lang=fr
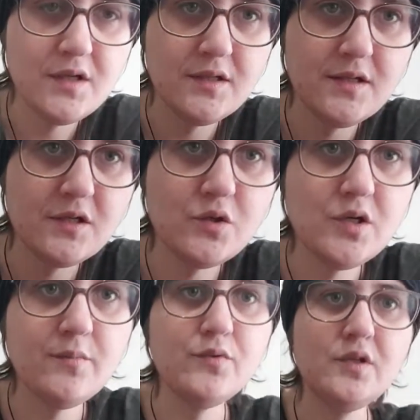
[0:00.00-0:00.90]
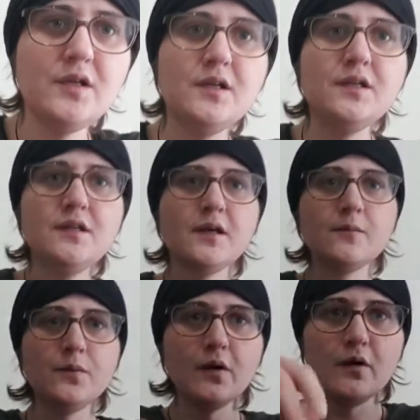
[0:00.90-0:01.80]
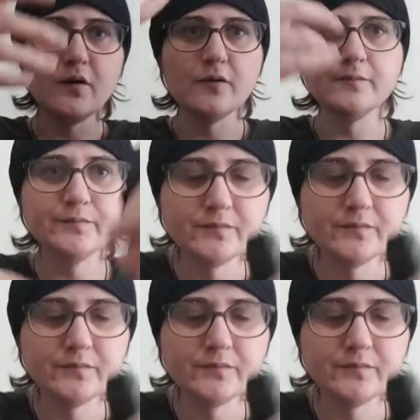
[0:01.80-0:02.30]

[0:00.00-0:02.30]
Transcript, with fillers: ça, change un peu des, drippers euh,